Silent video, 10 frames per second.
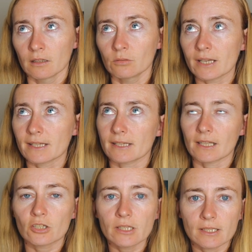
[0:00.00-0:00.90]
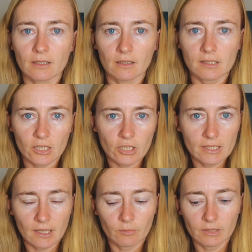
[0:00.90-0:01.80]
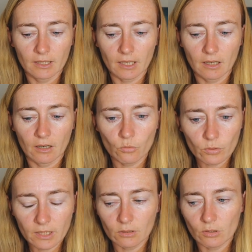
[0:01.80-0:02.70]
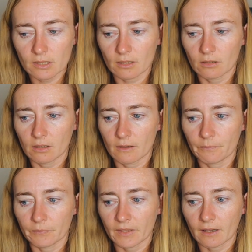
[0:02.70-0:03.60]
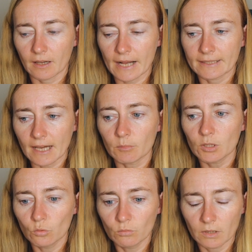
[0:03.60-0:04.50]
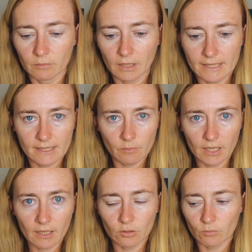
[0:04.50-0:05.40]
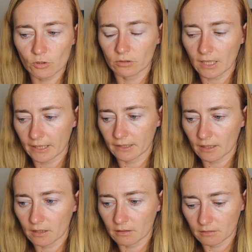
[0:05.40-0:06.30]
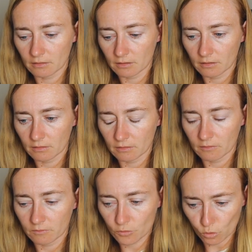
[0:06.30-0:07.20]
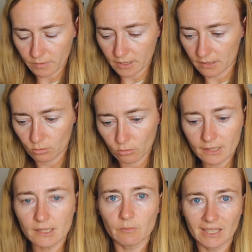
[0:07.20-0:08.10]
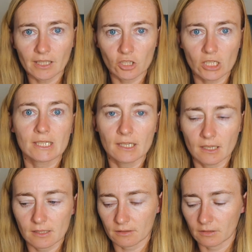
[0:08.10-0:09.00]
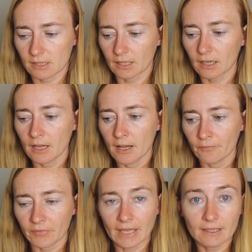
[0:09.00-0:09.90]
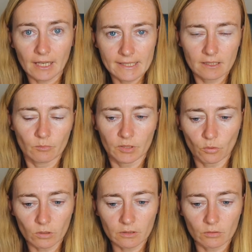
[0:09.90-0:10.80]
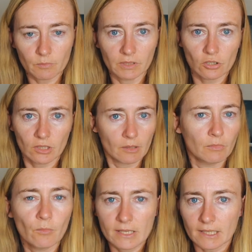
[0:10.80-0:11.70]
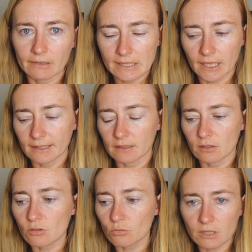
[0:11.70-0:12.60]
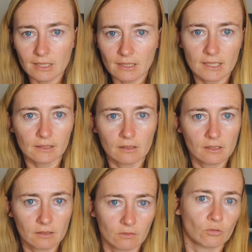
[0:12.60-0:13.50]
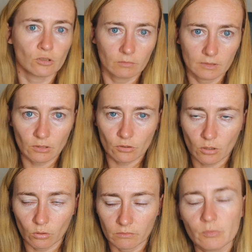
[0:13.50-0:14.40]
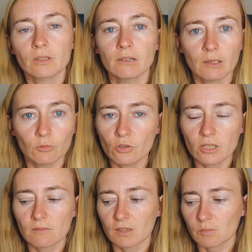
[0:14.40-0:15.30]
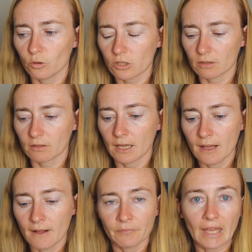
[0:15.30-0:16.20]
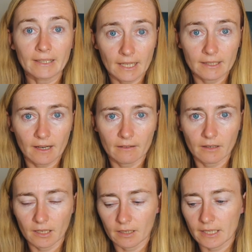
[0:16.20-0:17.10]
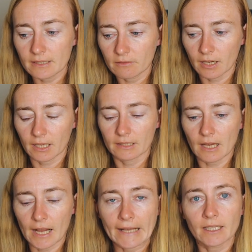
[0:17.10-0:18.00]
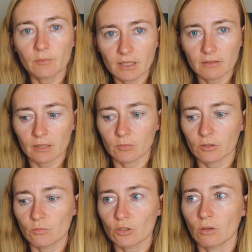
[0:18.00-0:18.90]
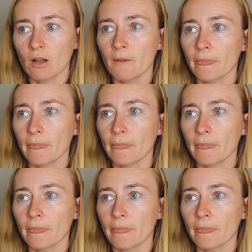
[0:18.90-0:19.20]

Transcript: ну, как сказать, сложить, э, сложить как бы, да, руки, то есть э, когда мы думаем о себе, о том, что так, я э, в жопской ситуации, мне надо сейчас действовать, да, это один подход, то есть мы начинаем мобилизовать какие-то ресурсы и делать то, что мы, да, уже какой выпуск говорим, лучше из возможного. Это одна, э, один вариант. А когда мы говорим о том, что,